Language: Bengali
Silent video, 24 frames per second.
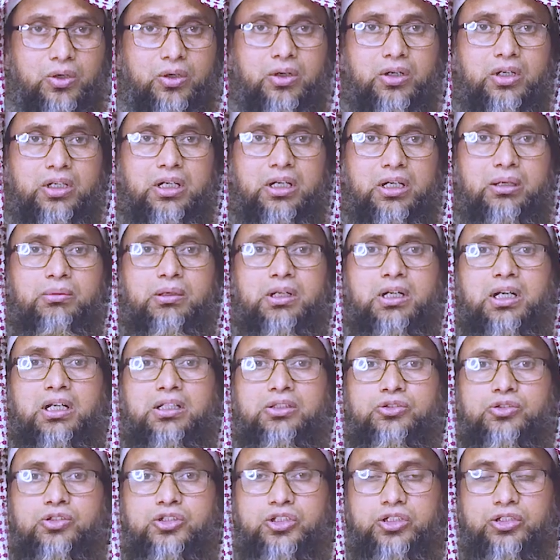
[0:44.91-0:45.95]
নয় আমার
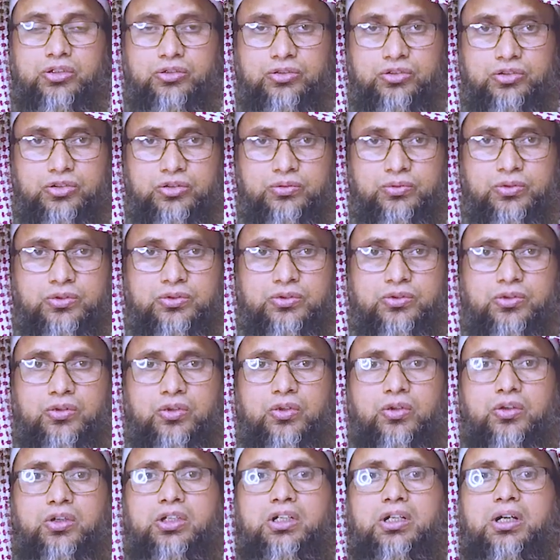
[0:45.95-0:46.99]
আদর্শের অন্তর্ভুক্ত
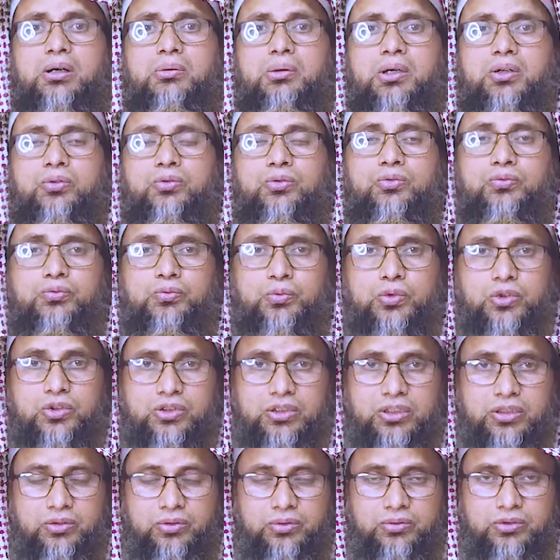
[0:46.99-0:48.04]
নয় আমার
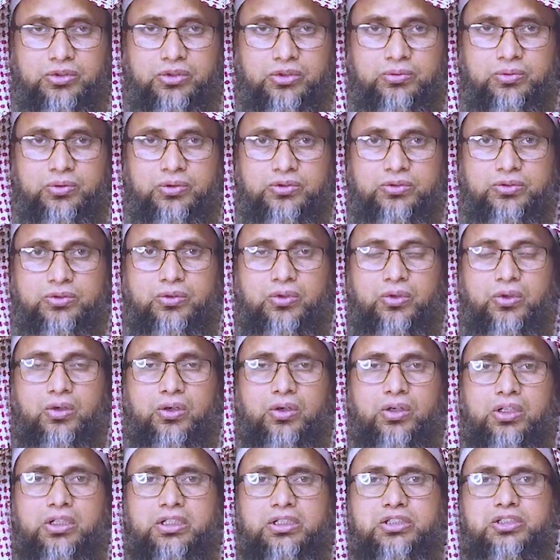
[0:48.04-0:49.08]
উন্মতের অন্তর্ভুক্ত
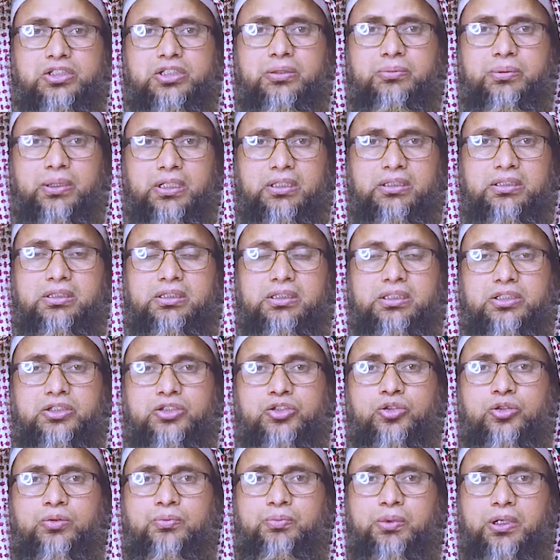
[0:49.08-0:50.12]
নয় যে ব্যক্তি
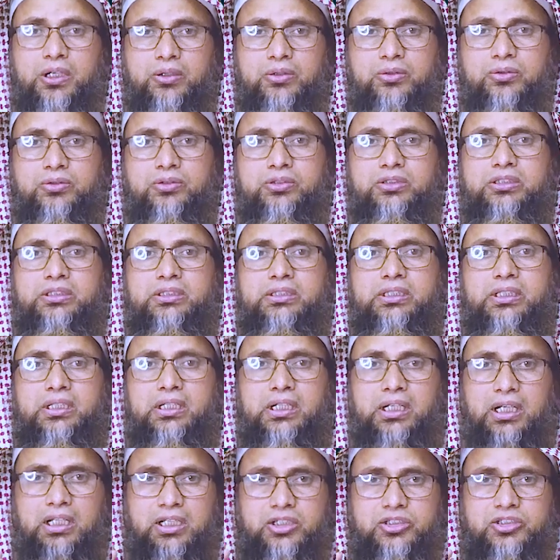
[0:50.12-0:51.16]
শোক পালন করতে গিয়ে
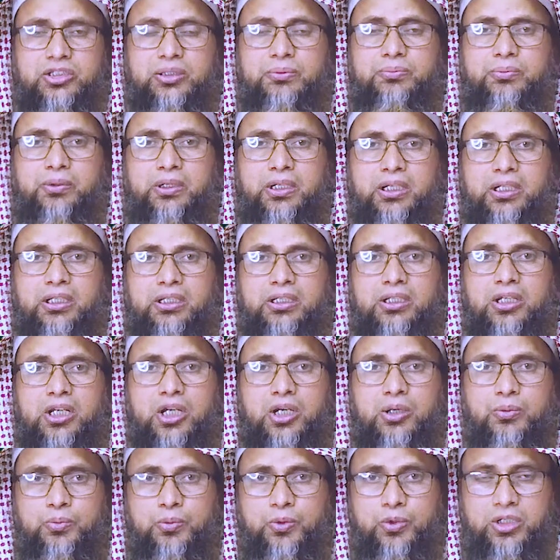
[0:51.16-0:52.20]
গাল চাপড়ায়
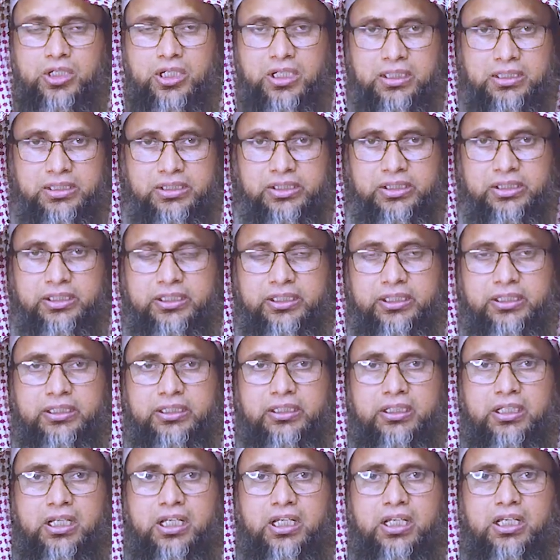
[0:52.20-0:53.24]
পোশাক ছিঁড়ে
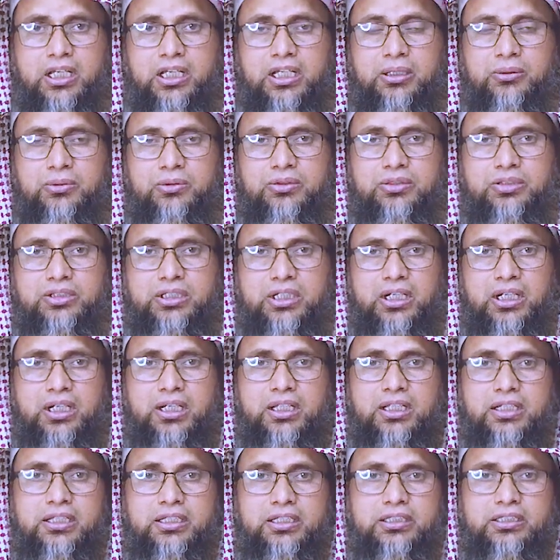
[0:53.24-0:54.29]
এবং
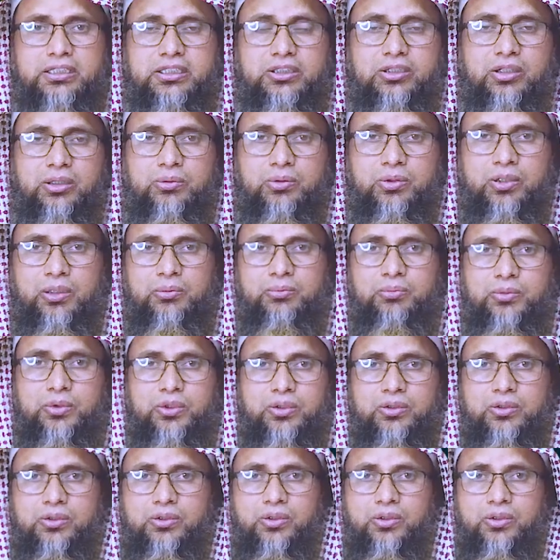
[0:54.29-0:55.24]
জাহিল নীতি অবলম্বন